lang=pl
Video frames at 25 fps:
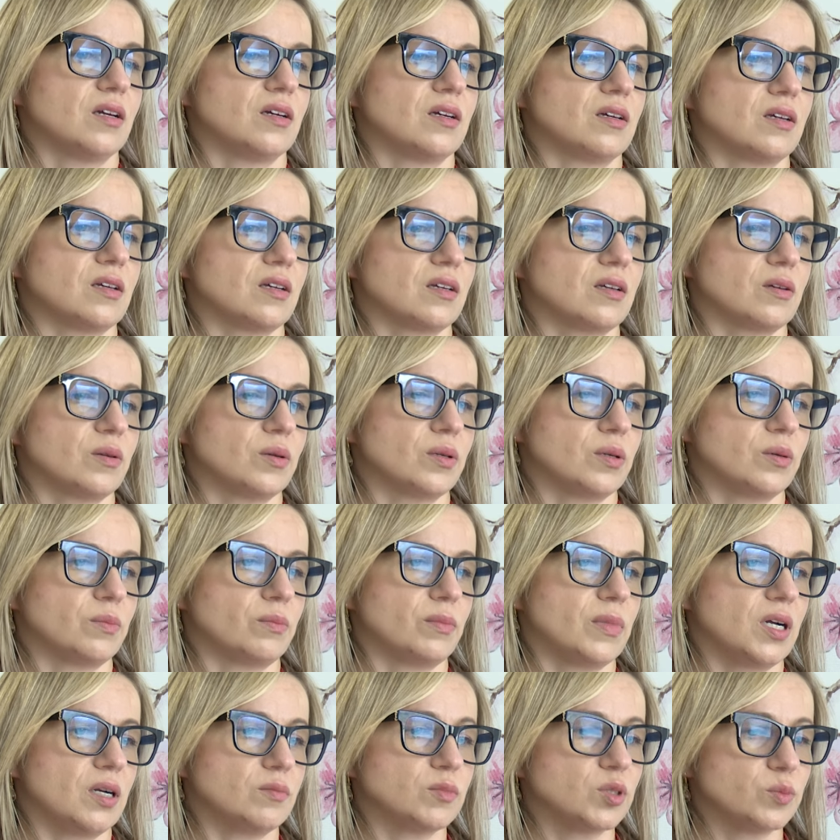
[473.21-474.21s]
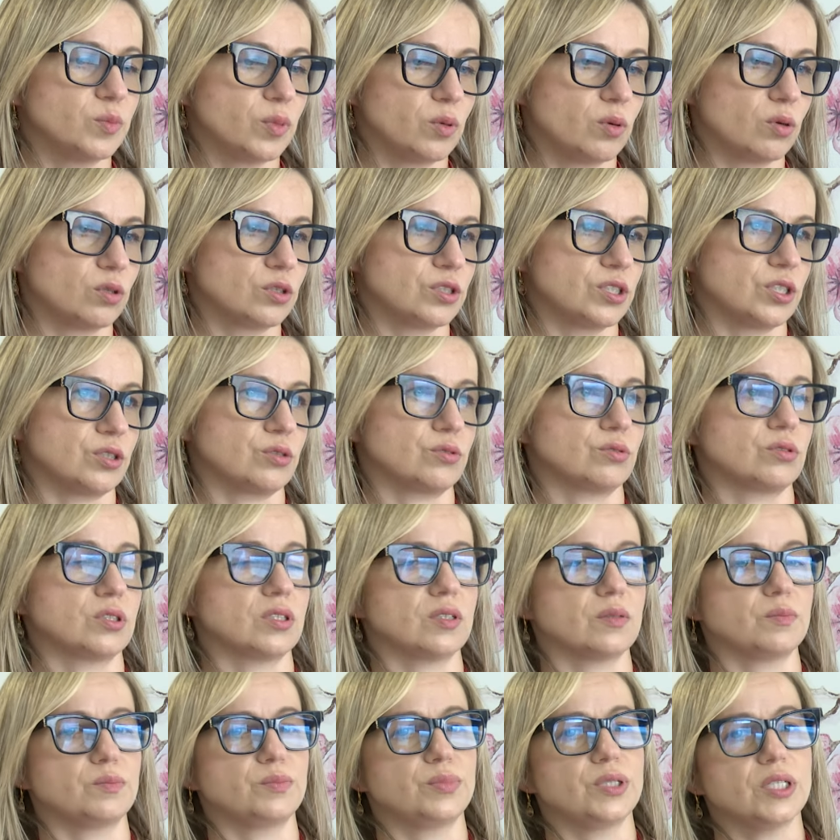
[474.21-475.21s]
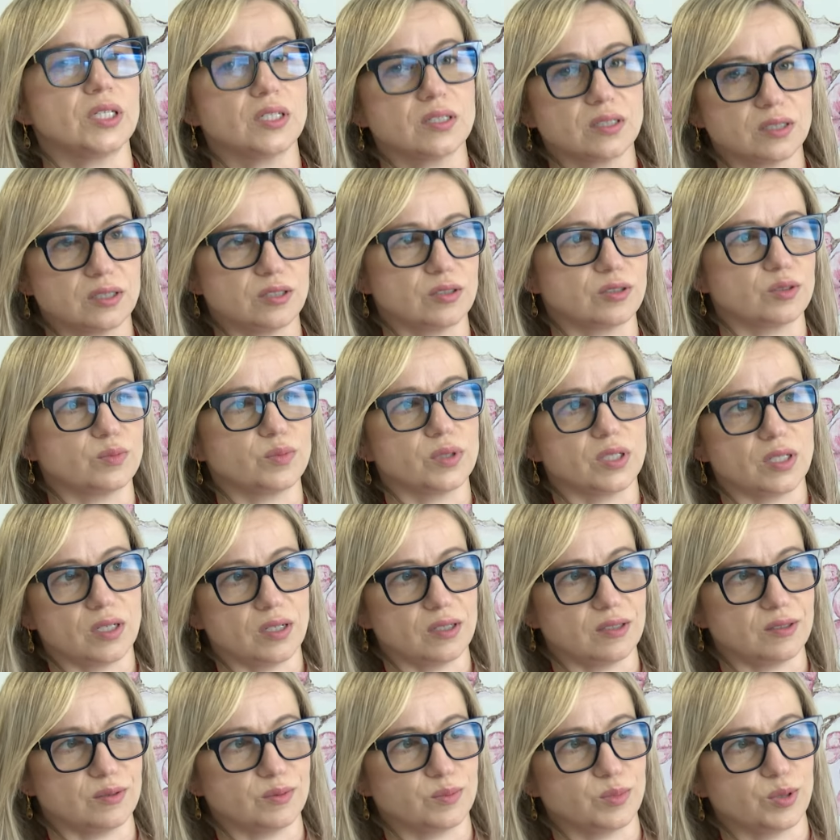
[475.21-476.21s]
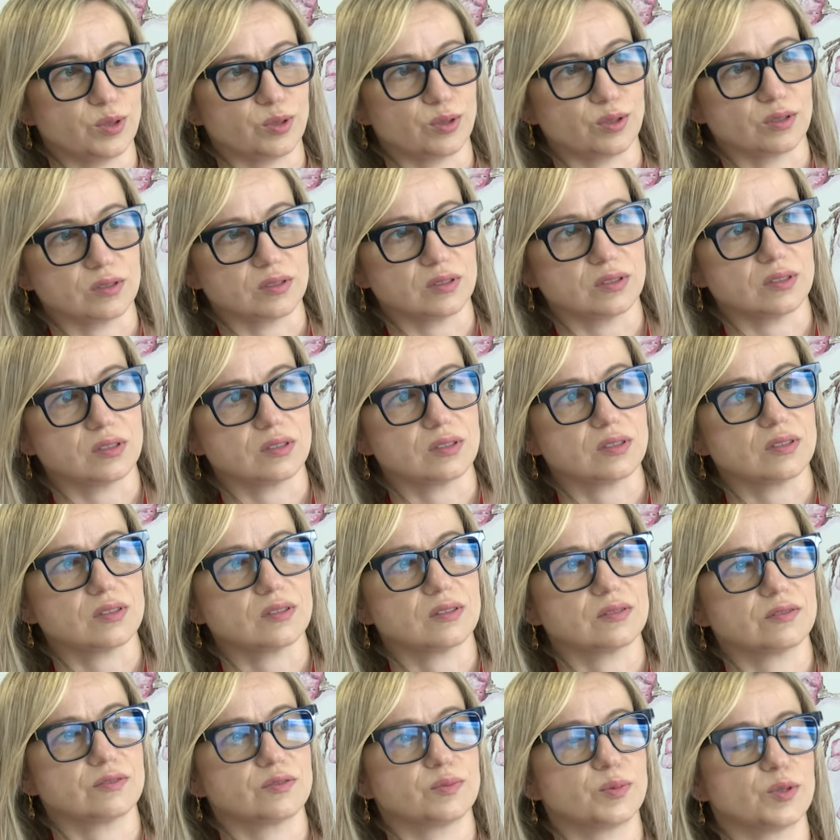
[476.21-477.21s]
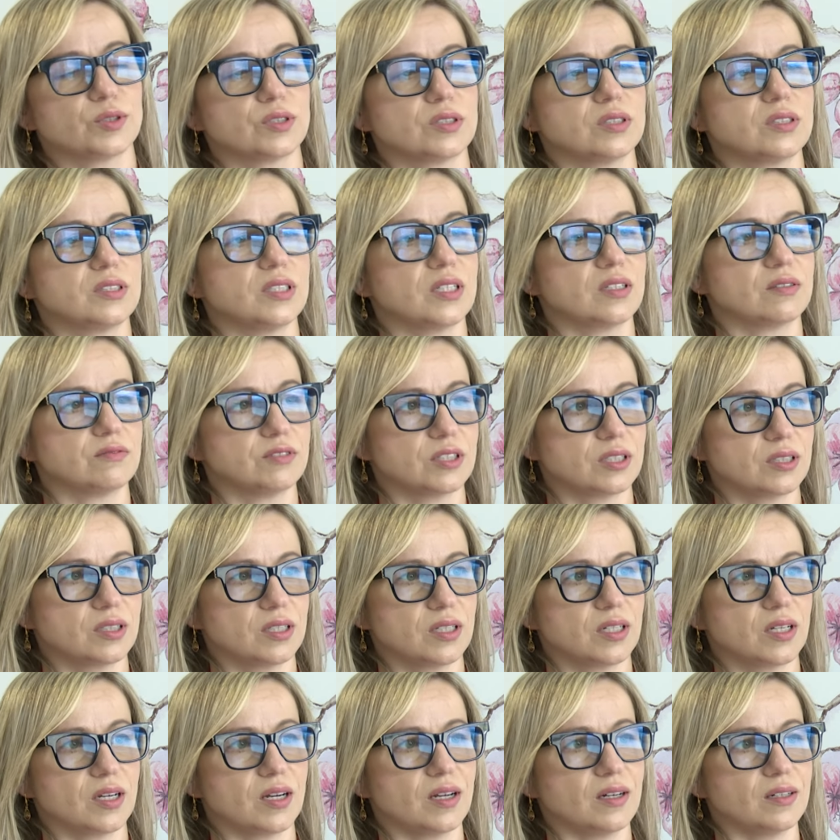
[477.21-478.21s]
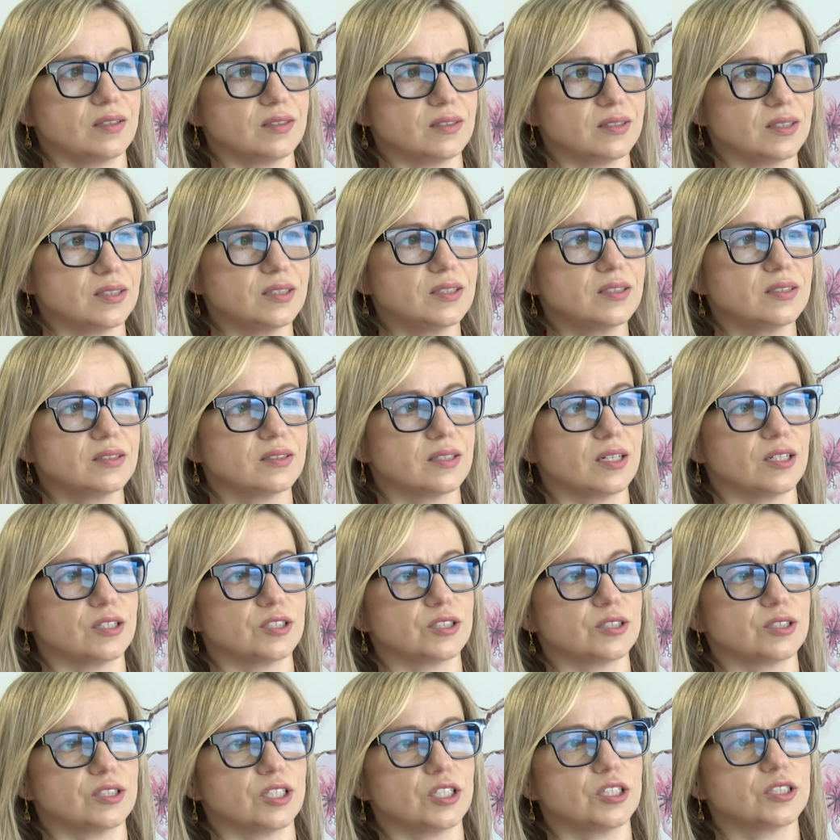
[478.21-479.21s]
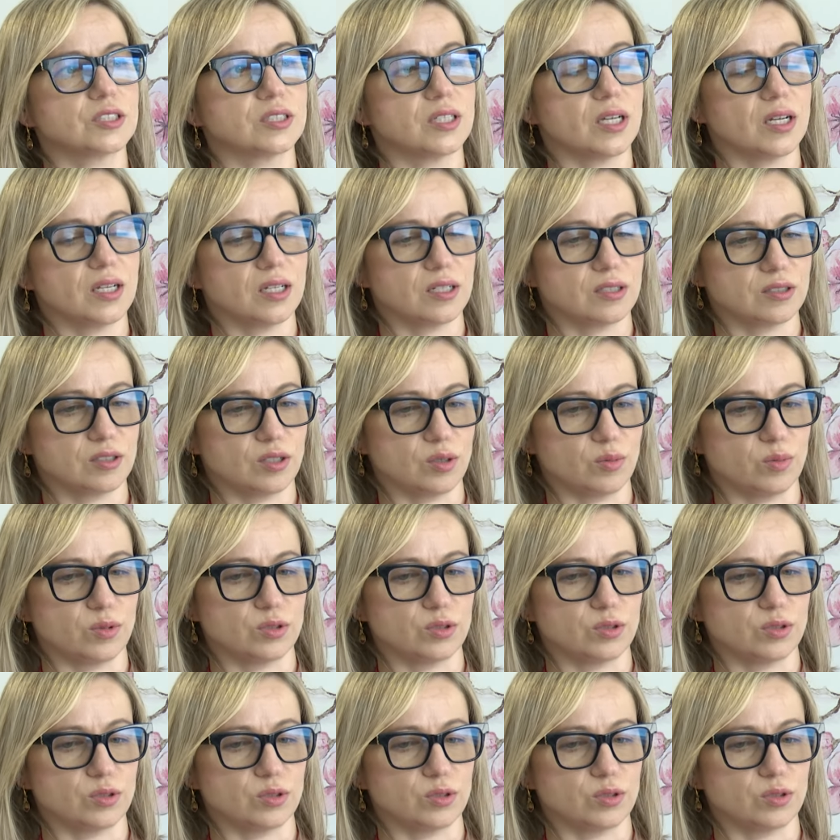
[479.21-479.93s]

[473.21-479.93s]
E, mamy położne, które pięknie odbierają płody w pozycjach wertykalnych, także też daje to